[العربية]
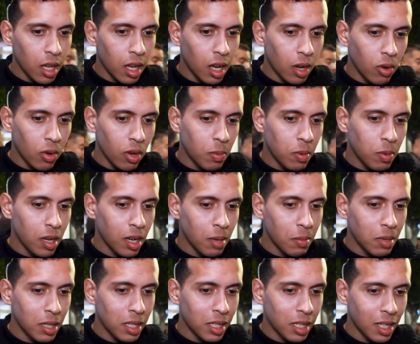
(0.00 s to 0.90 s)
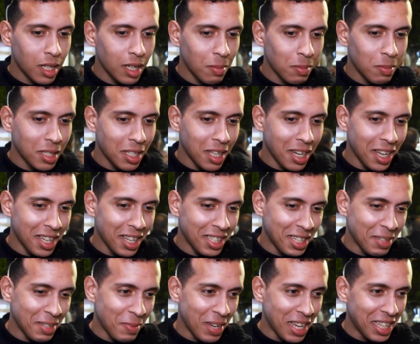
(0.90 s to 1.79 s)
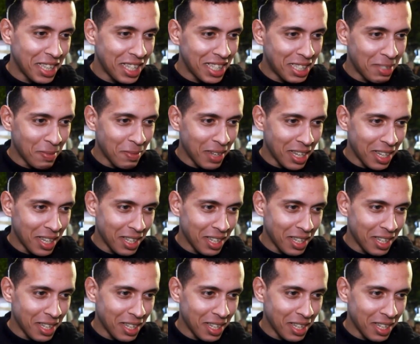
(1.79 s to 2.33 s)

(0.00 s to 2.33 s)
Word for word: حاول برا ما استنظم الصراحه ما عنديش مع